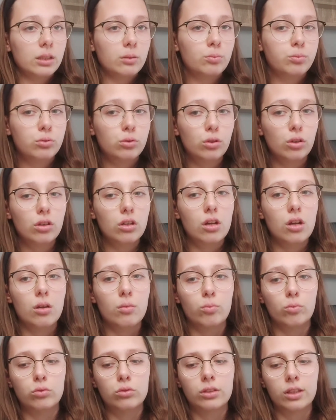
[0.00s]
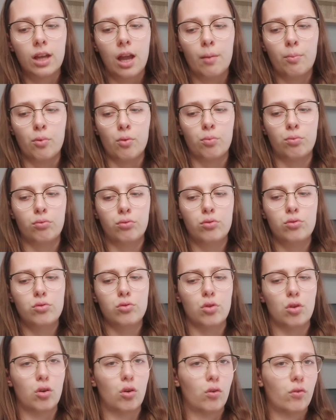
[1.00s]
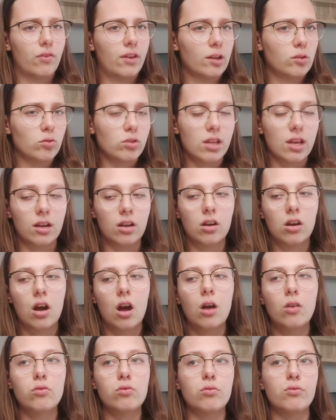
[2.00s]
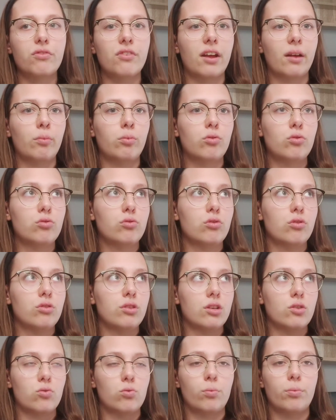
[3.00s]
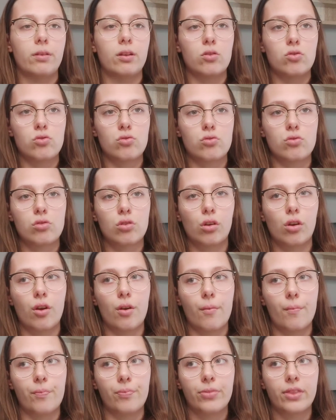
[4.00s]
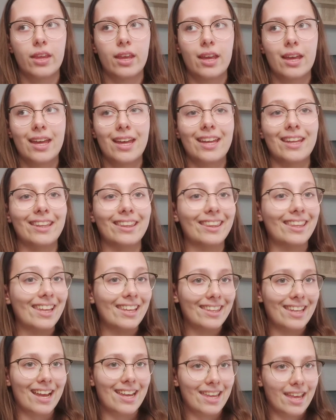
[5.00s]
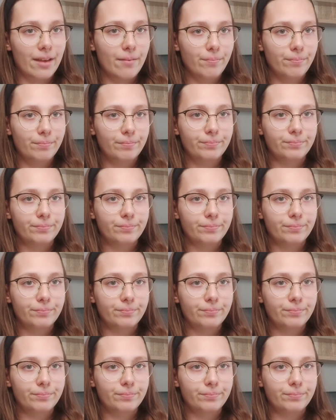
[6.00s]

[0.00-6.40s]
pour euh, montrer un peu plus euh, l'envers du décor, vous faire plus de sessions peinture euh, détaillées,